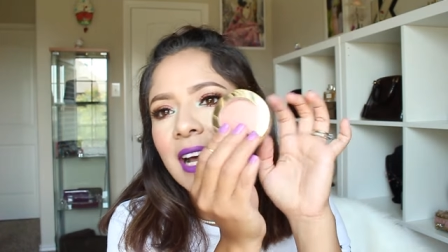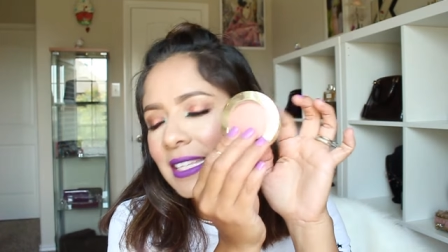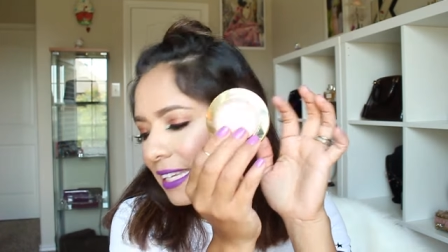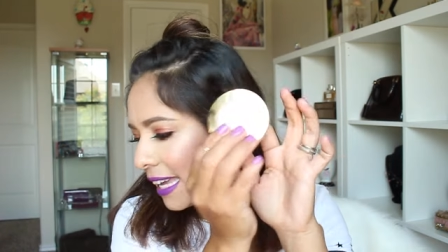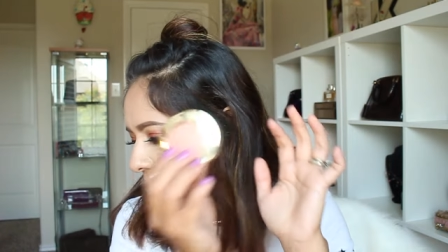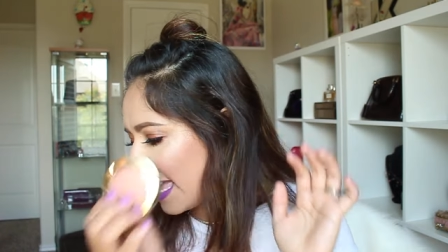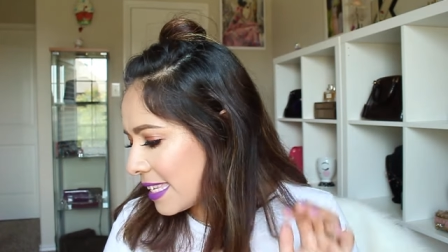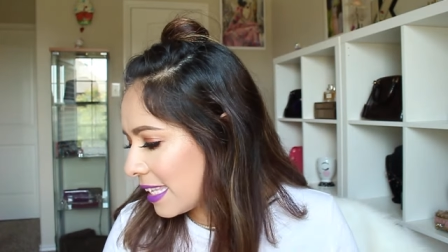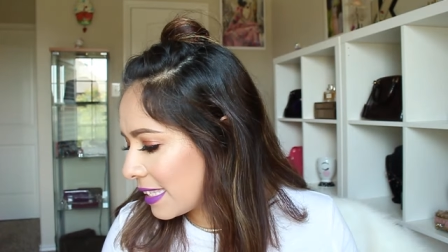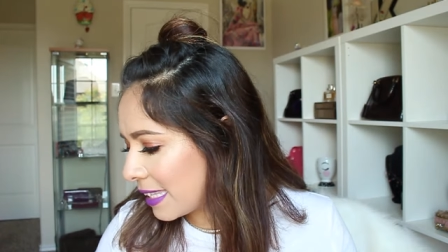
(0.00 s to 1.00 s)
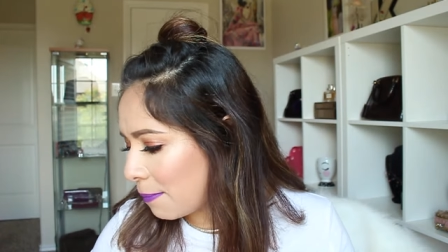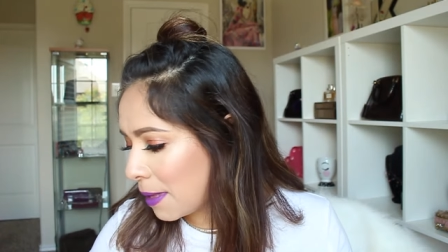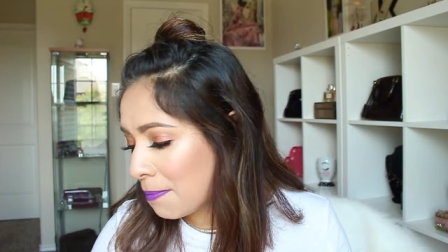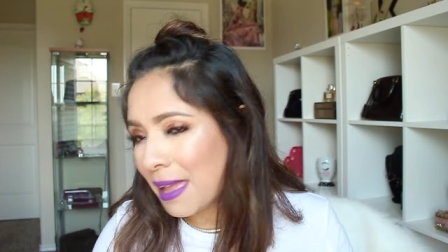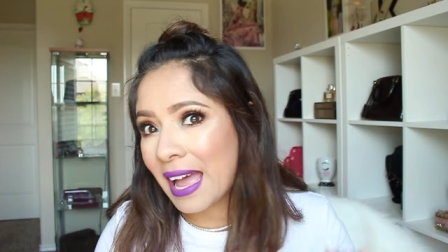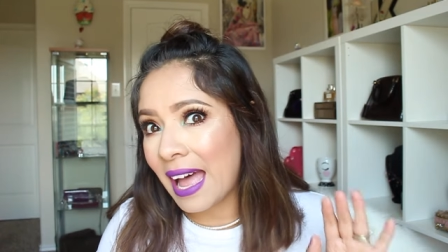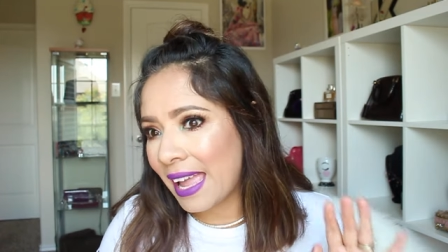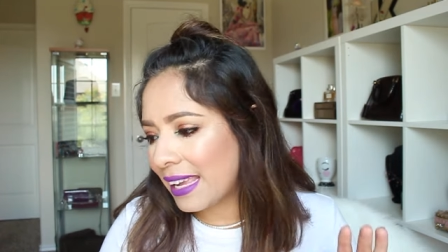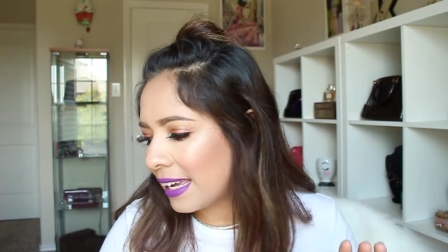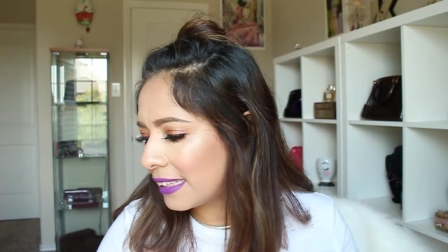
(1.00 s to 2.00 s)
Así que este también me
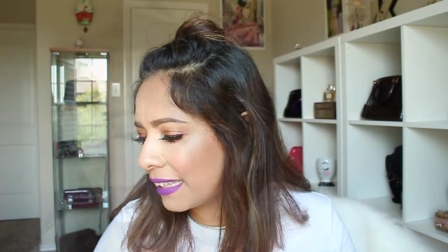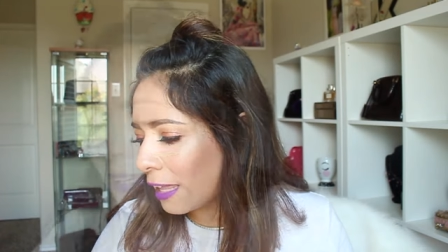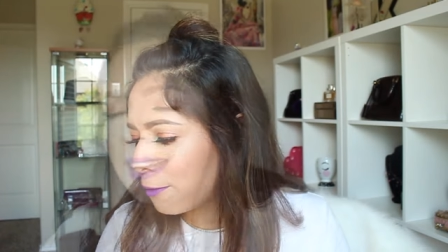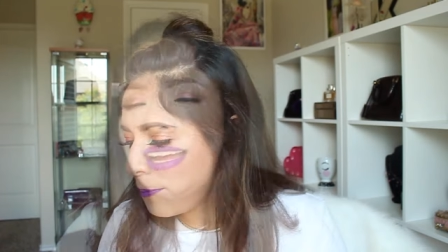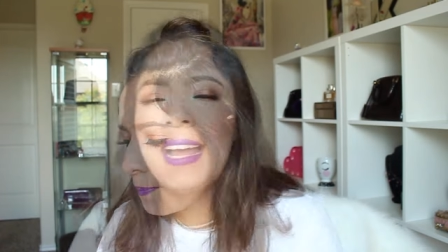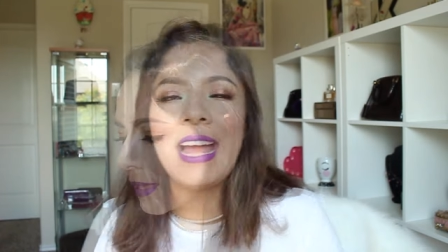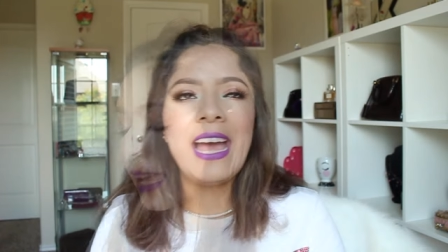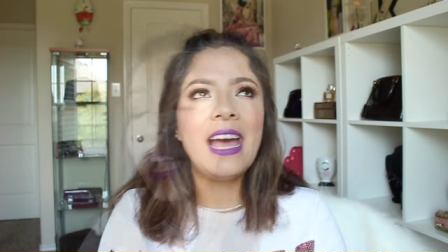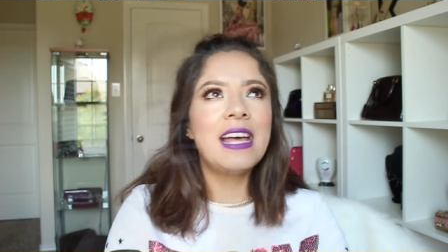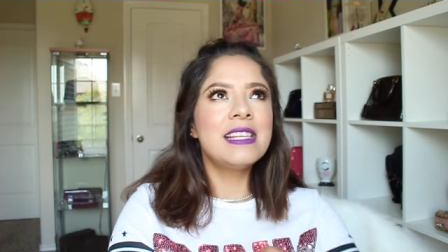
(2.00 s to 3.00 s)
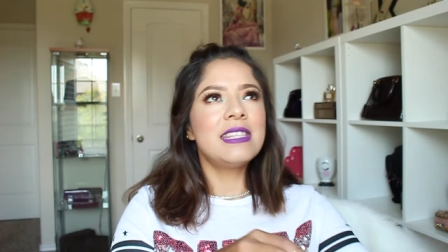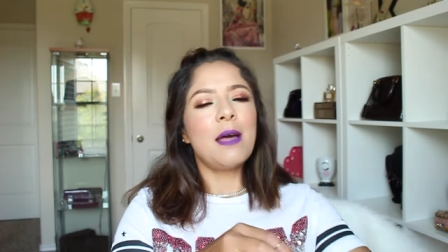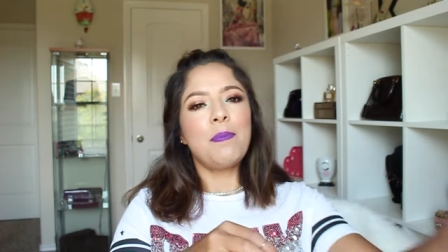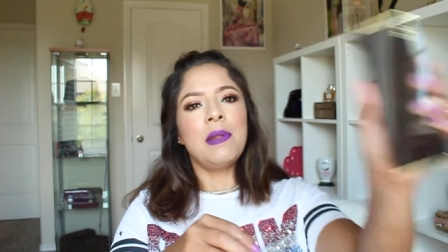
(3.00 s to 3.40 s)
ha encantado. ¡Esta